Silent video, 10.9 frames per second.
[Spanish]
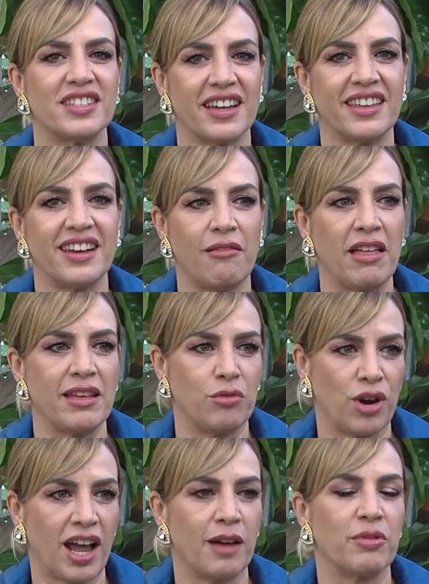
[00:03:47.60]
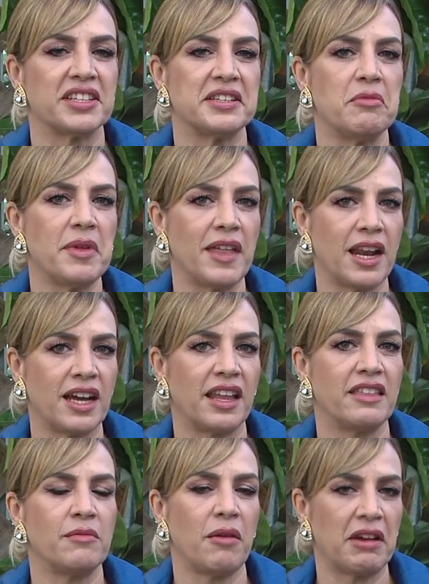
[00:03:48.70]
que se quede en agua de borraja, porque si a mí me da la gana
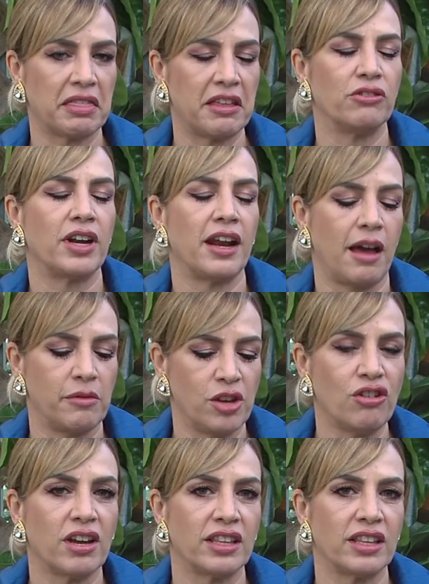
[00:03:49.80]
de irme a Barcelona en avión,